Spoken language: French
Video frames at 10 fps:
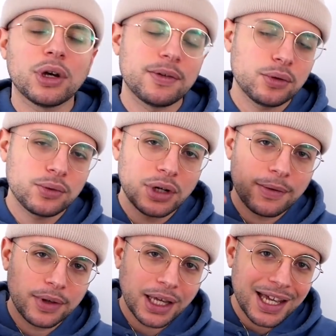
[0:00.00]
et vous, vous la
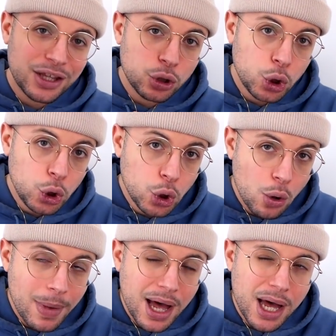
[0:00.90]
verrez
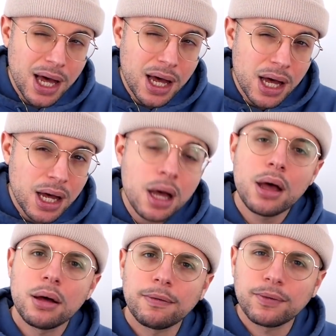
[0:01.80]
demain,
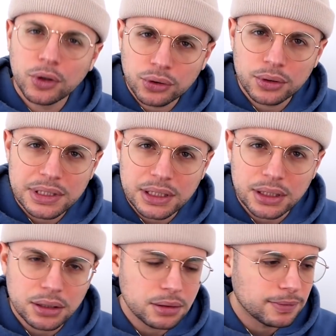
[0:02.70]

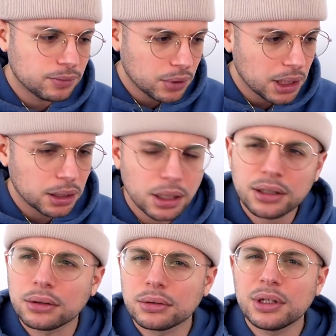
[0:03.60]
vendredi. Voilà.
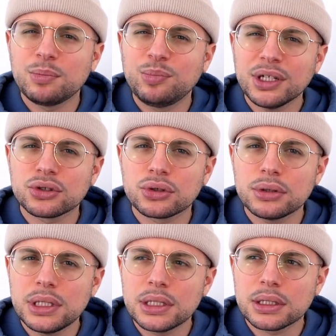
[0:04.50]
Attends, on est bien
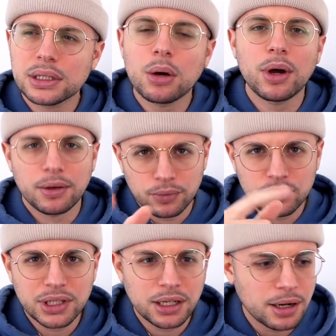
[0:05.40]
jeudi, c'est ça Ouais,
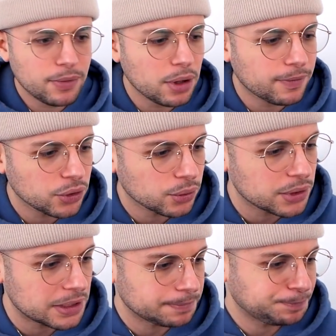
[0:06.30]
vous, allez la voir
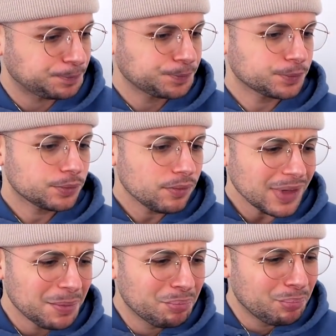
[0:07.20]
vendredi.
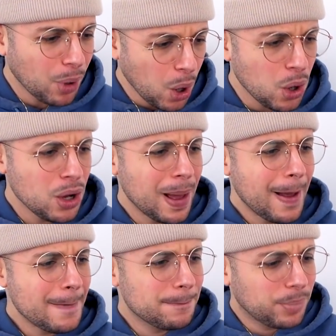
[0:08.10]
Bon,
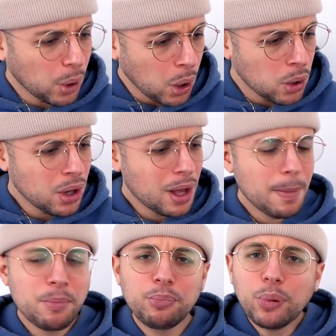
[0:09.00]
bon,
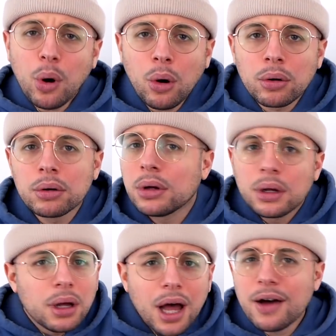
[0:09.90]
bon
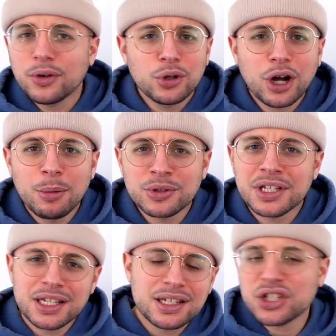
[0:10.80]
avant de
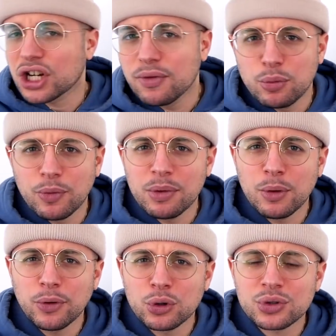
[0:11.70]
commencer, sachez que vous pouvez me
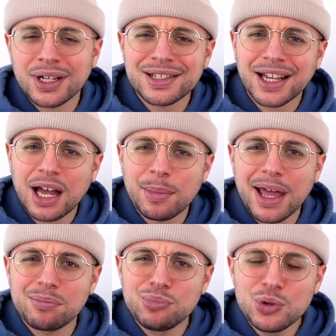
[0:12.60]
follow sur Instagram
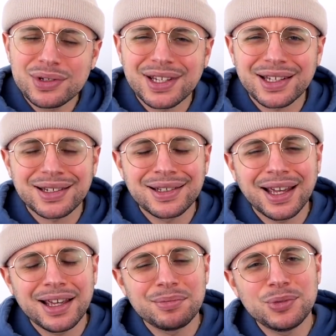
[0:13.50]
à Music
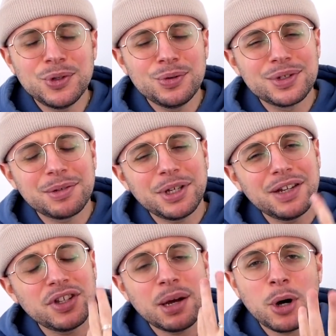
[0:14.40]
Game News. Et bien
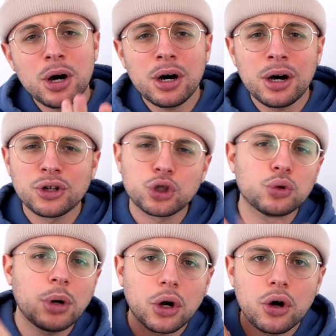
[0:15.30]
évidemment, je
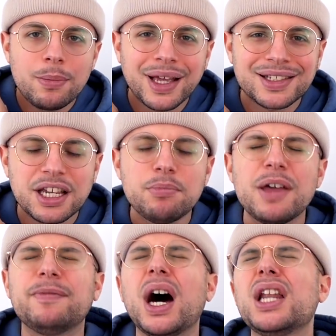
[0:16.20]
dois remercier mes
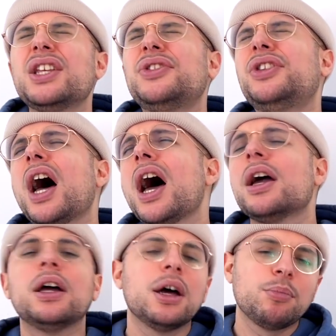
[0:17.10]
validés
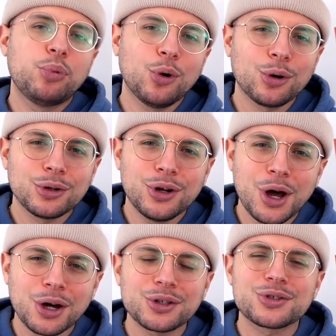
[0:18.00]
pour
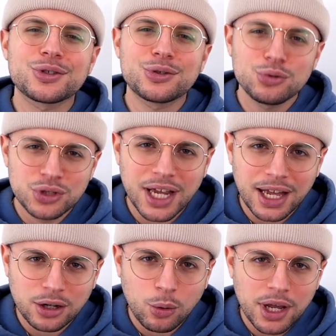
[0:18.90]
leur soutien
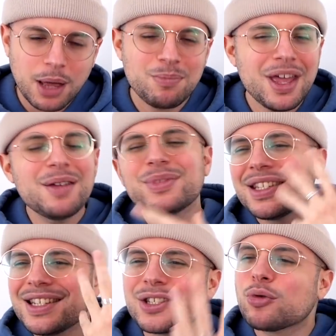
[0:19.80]
incroyable, même
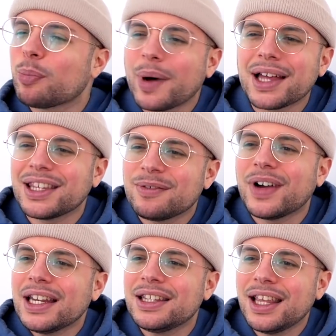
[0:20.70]
s'ils sont pas des
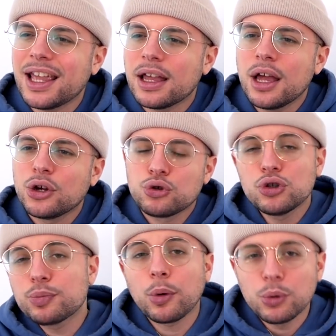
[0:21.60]
validés,
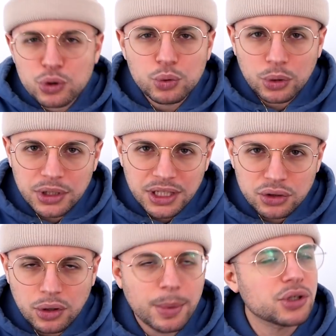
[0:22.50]
juste pour me soutenir,
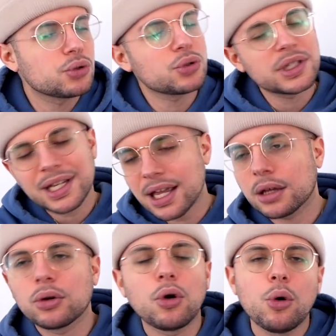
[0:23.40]
tu vois, parce que je
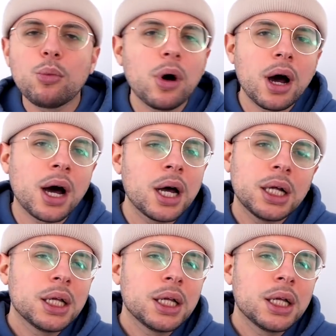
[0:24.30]
sais qu'au moins